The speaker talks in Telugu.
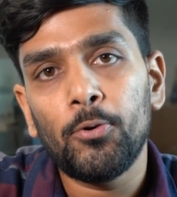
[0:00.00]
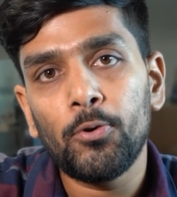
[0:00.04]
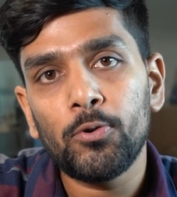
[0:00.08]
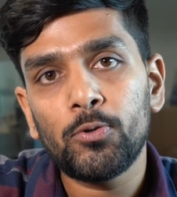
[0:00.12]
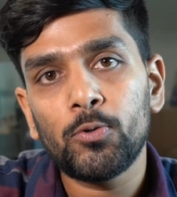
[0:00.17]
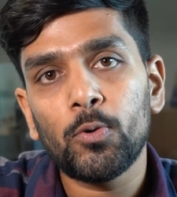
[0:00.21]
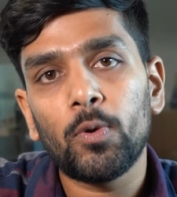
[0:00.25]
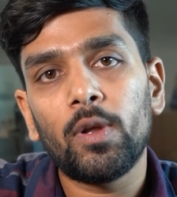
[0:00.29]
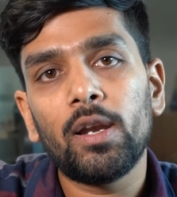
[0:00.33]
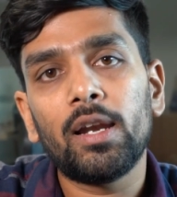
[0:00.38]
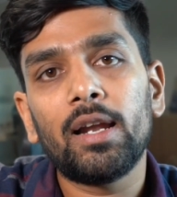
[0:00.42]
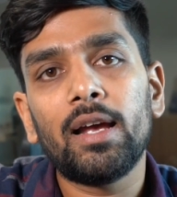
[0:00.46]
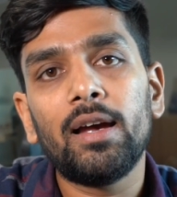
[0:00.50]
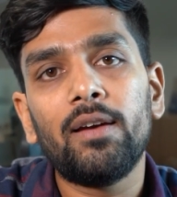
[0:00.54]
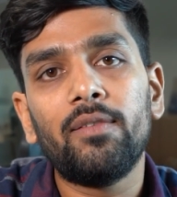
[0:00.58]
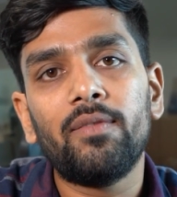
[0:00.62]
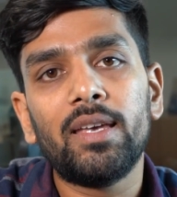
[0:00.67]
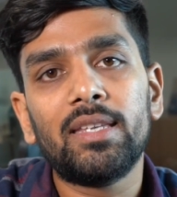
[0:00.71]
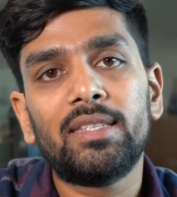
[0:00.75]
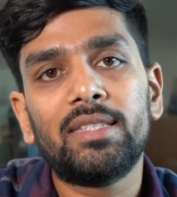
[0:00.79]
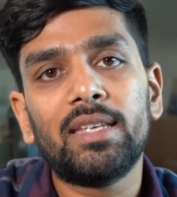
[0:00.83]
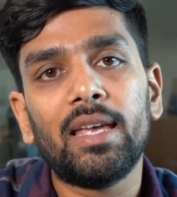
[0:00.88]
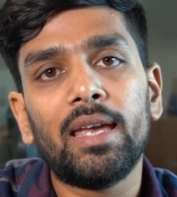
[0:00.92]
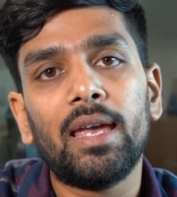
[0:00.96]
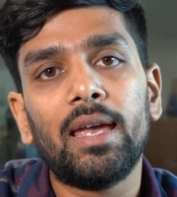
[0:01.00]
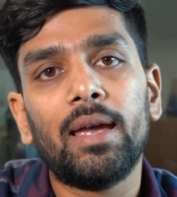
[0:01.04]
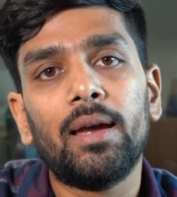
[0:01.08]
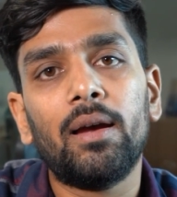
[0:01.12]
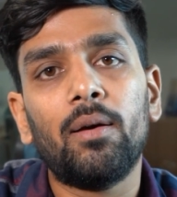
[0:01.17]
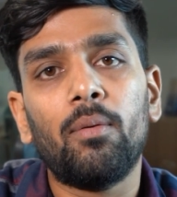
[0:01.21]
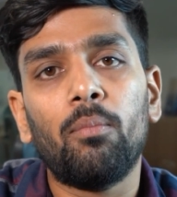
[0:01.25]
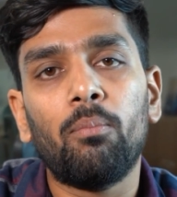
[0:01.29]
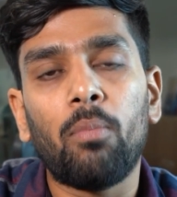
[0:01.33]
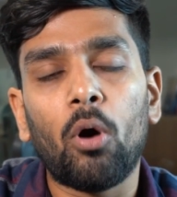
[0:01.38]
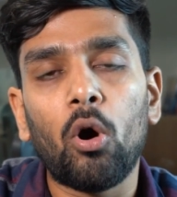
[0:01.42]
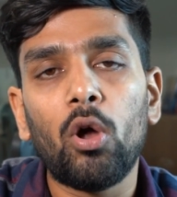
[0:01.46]
యూజువల్గా వేసే
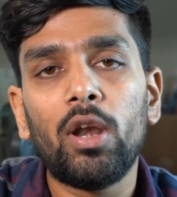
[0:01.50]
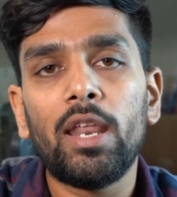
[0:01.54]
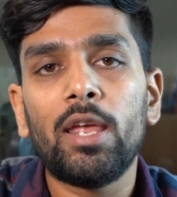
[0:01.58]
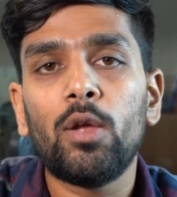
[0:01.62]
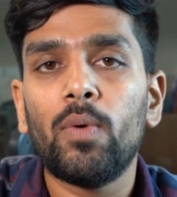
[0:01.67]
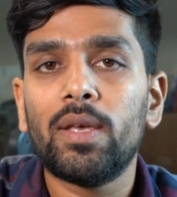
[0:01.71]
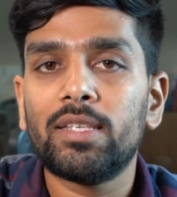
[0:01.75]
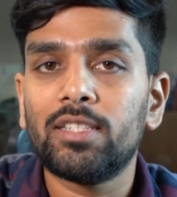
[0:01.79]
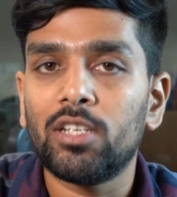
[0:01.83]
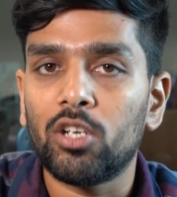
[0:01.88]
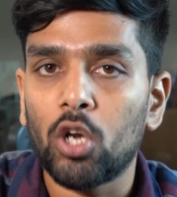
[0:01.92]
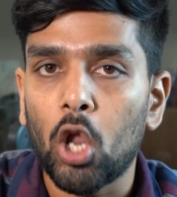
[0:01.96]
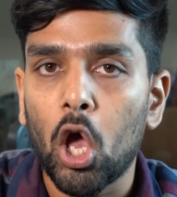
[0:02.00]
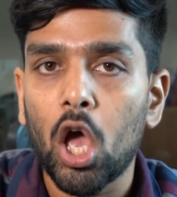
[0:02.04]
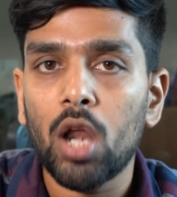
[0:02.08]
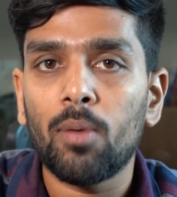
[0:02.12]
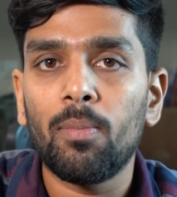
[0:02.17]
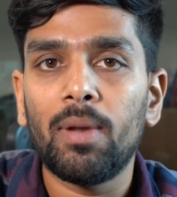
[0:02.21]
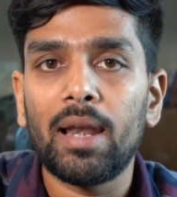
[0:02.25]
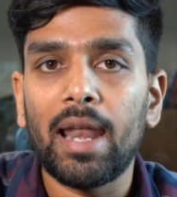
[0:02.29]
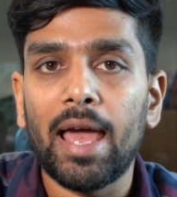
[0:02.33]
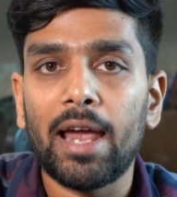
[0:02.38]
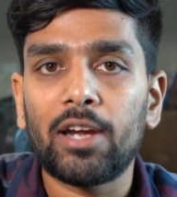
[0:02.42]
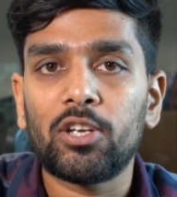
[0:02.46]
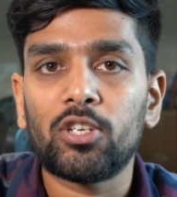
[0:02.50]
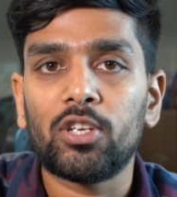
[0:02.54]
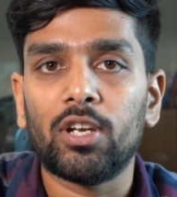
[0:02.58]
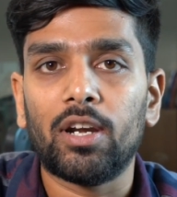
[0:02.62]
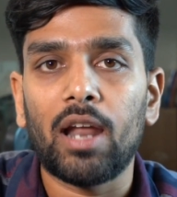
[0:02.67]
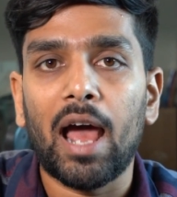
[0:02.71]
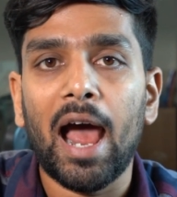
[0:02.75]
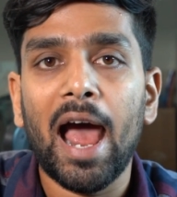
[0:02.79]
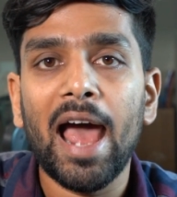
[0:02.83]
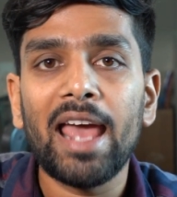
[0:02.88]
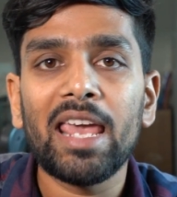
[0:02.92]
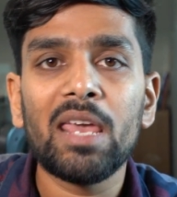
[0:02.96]
బౌలింగ్ వేసే నార్మల్ యాక్షన్
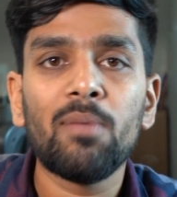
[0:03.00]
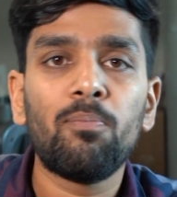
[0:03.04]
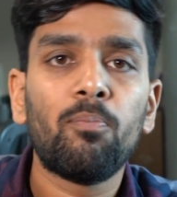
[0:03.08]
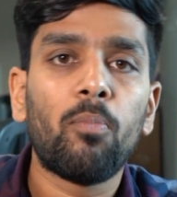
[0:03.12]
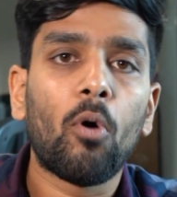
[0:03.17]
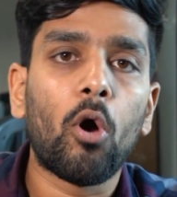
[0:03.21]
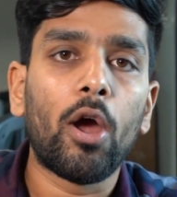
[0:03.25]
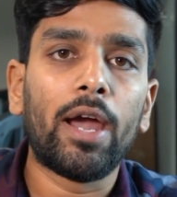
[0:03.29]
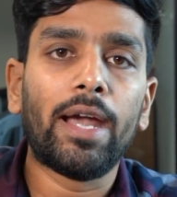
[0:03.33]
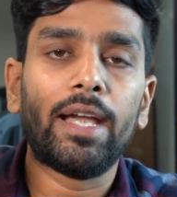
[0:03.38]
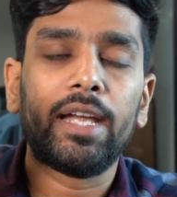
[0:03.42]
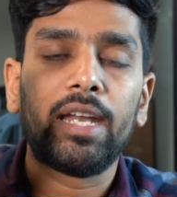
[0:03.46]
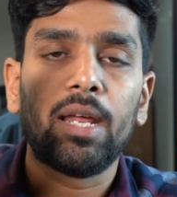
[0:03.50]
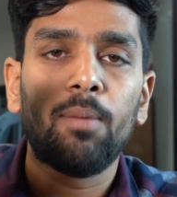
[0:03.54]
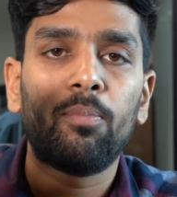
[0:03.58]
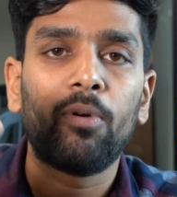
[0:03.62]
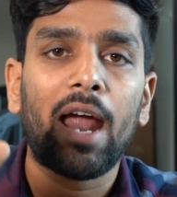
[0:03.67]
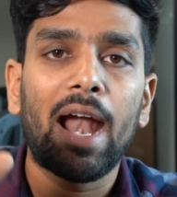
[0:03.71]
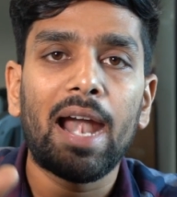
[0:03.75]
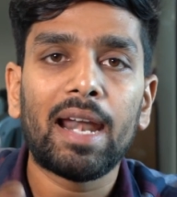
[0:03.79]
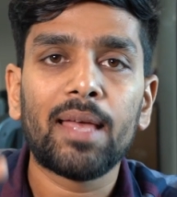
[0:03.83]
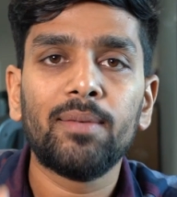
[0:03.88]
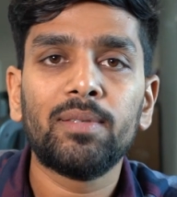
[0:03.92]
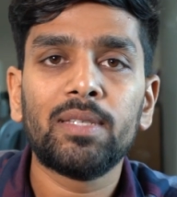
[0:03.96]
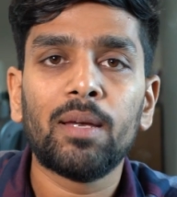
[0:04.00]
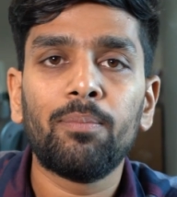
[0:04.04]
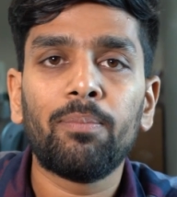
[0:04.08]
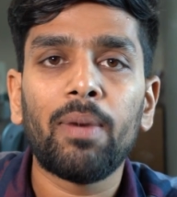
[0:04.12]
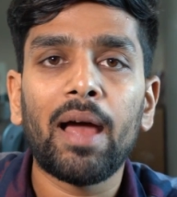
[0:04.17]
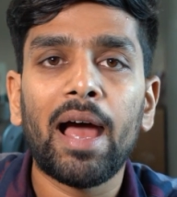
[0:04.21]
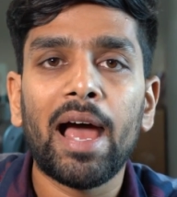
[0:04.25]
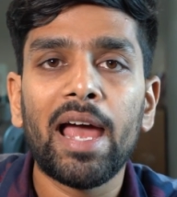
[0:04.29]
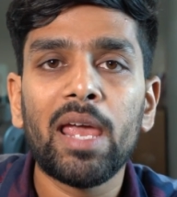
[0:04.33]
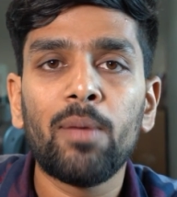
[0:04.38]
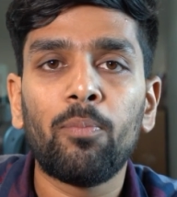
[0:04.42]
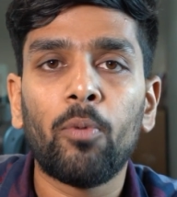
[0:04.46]
హై పాయింట్ ఇప్పుడు యాడన్ జంప
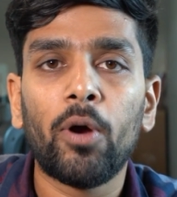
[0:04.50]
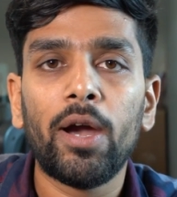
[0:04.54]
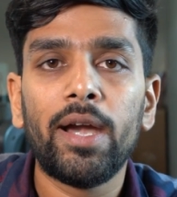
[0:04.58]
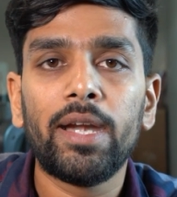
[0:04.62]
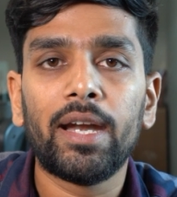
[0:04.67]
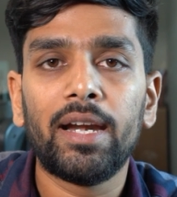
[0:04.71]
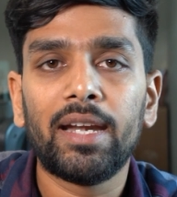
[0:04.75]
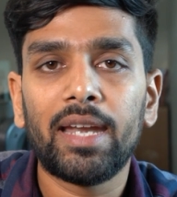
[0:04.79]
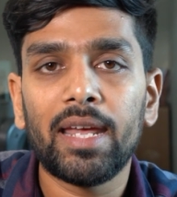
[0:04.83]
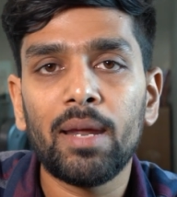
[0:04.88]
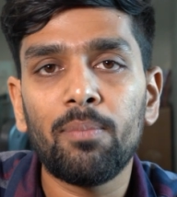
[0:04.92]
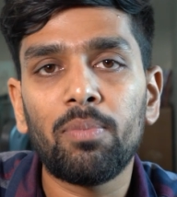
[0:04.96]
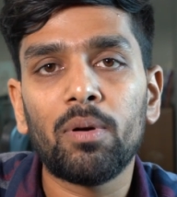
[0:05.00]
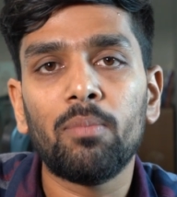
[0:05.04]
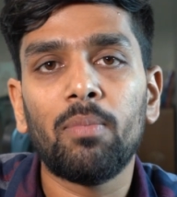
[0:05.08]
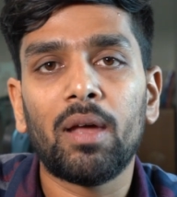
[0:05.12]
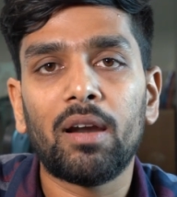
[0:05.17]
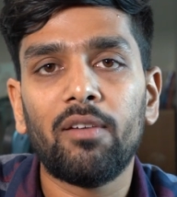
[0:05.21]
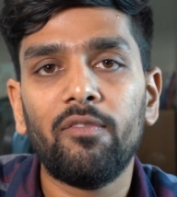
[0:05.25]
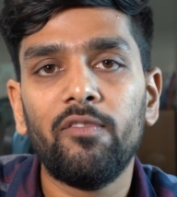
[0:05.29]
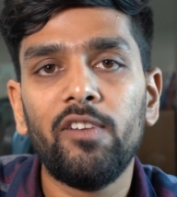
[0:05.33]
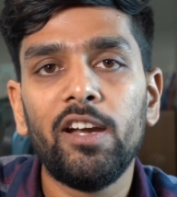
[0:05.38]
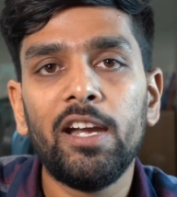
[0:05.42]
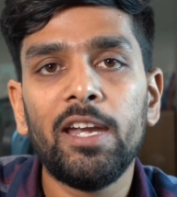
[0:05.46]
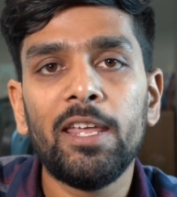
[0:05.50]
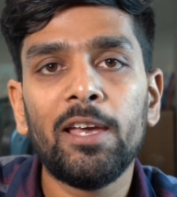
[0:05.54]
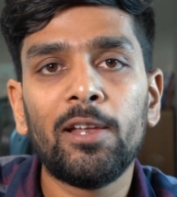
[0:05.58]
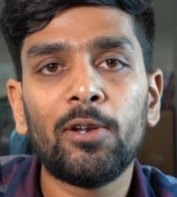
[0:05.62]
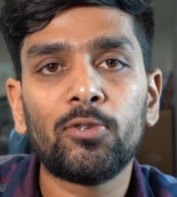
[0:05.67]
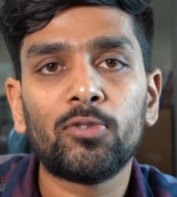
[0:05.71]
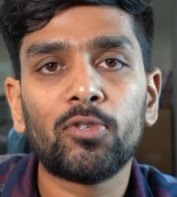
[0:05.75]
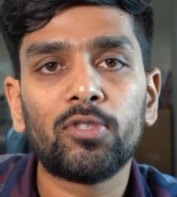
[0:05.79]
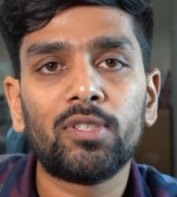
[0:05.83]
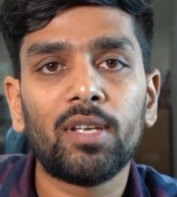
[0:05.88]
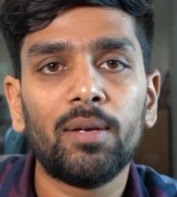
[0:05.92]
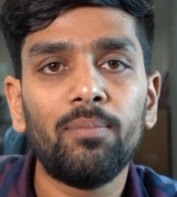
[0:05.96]
హై పాయింట్ అంటే ఇప్పుడు మనం వీడియోలో
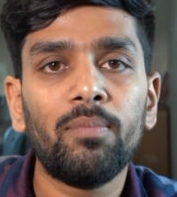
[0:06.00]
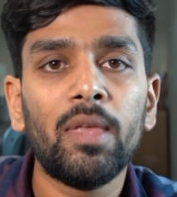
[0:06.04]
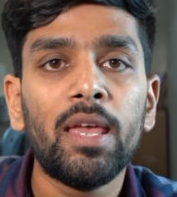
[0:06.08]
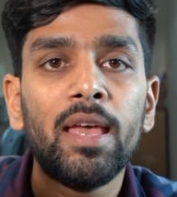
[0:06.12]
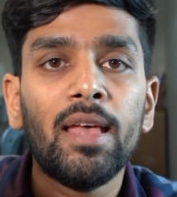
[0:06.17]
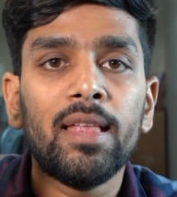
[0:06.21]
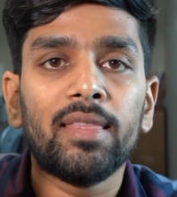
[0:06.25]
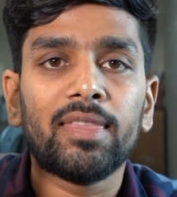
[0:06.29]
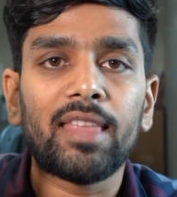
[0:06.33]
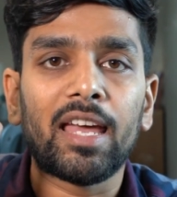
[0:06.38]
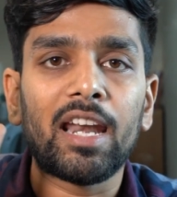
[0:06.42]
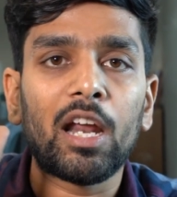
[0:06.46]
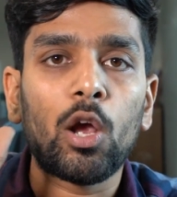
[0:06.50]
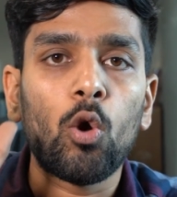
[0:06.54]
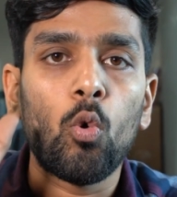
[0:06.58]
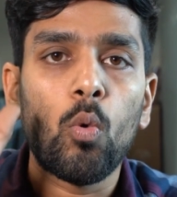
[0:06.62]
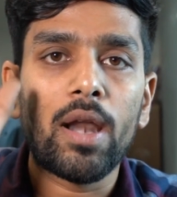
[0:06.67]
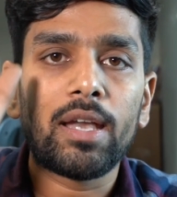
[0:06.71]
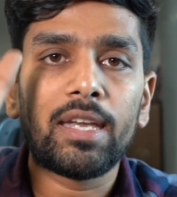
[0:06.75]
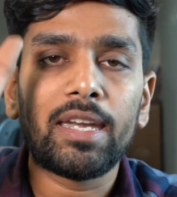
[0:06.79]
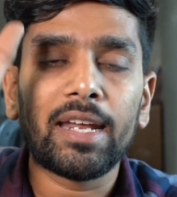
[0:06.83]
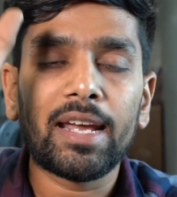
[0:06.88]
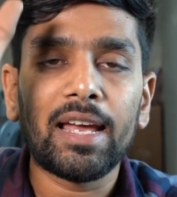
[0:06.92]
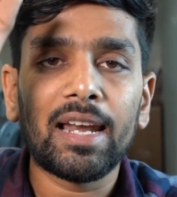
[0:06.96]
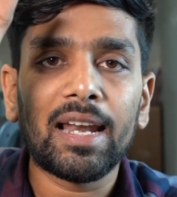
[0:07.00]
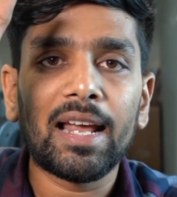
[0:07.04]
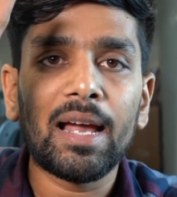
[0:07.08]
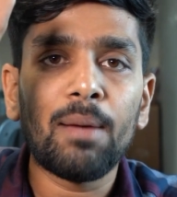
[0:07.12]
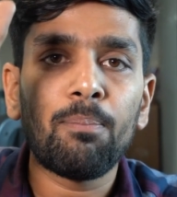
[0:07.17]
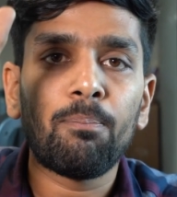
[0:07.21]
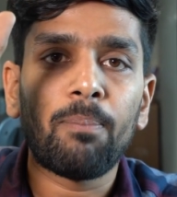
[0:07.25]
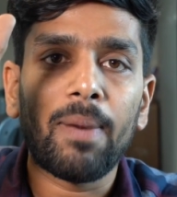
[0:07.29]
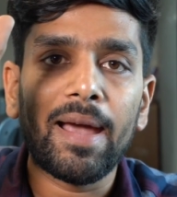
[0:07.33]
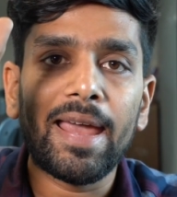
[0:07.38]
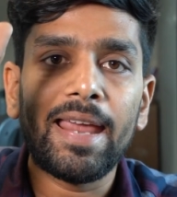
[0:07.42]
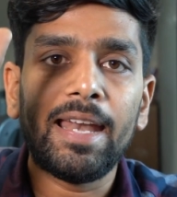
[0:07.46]
చూసాం తనకు వెర్టికల్గా
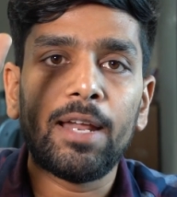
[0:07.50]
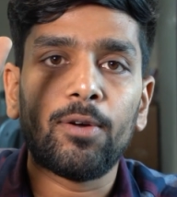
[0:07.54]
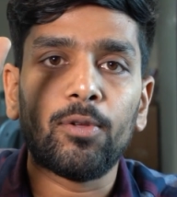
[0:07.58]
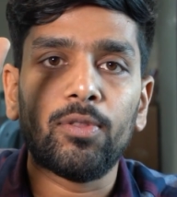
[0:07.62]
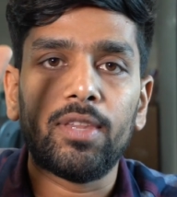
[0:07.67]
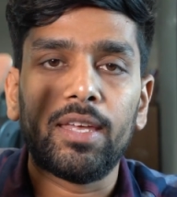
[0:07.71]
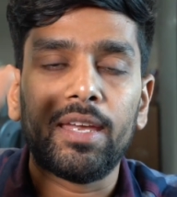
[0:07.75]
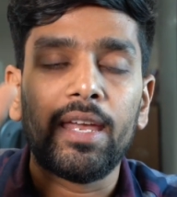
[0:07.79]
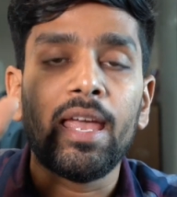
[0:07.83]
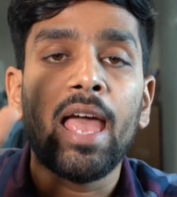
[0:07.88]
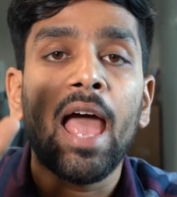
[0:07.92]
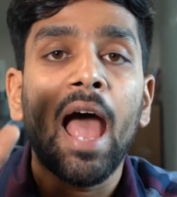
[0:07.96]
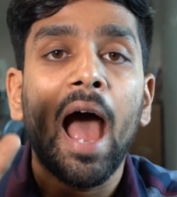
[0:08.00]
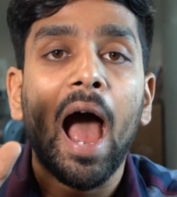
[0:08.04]
పైన ఉంది